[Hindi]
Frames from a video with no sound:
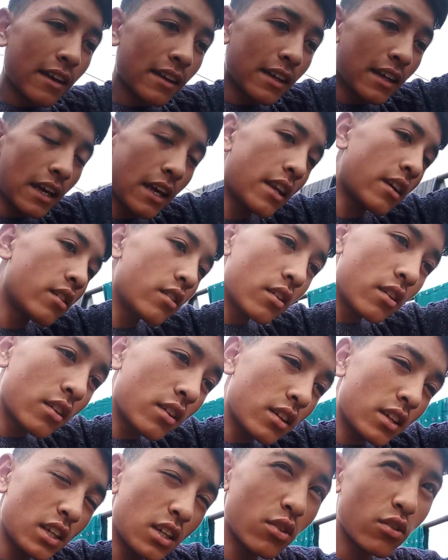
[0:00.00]
कैनन
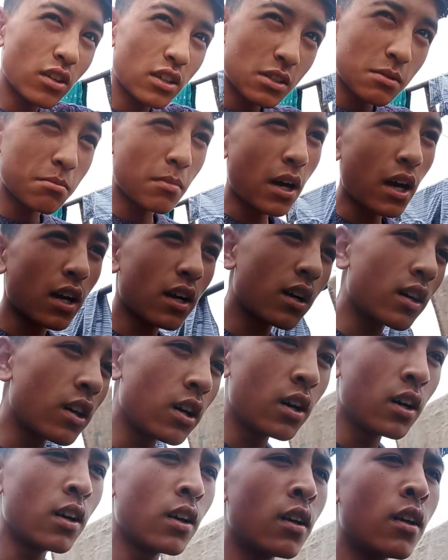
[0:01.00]
ई ओ एस मार्क
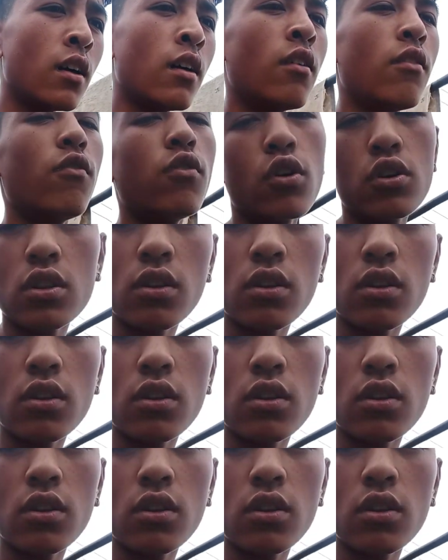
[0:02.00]
फोर